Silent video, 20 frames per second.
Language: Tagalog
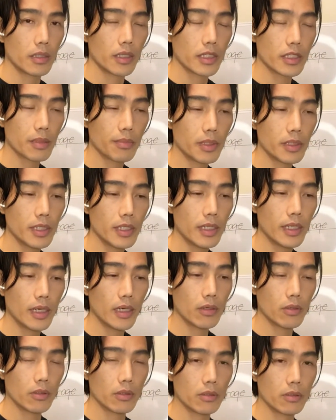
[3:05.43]
nasa Manila
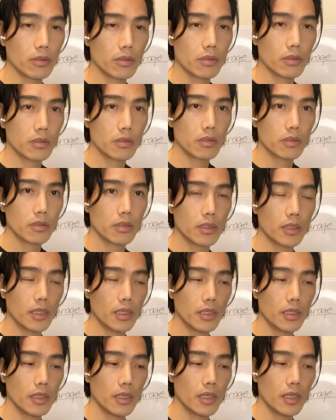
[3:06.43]
ako,
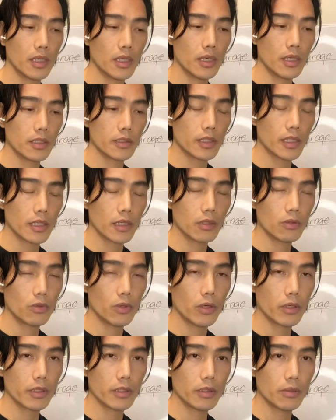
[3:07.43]
uh, talagang
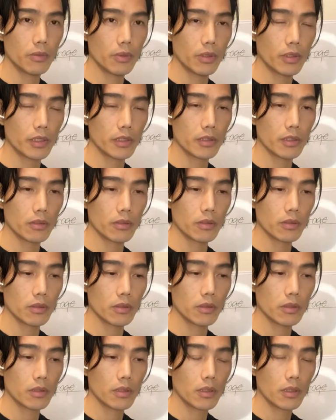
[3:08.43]
worried na worried ako.
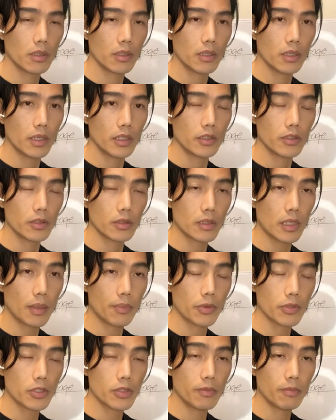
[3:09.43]

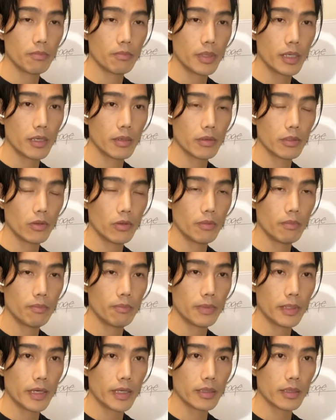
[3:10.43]
Tapos yung meron akong
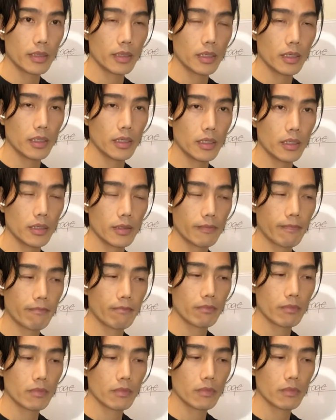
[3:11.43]
flight na
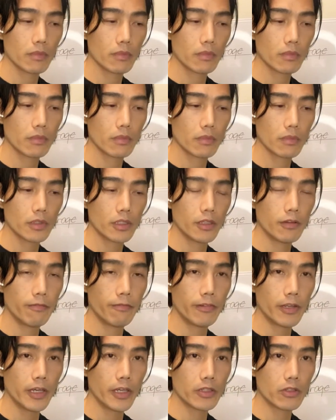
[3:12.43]
yung
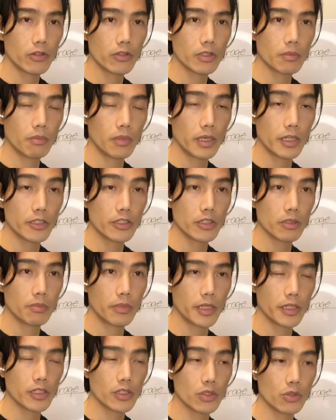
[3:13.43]
flight ko is March,
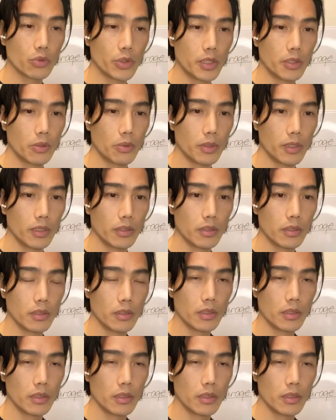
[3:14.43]
March 21.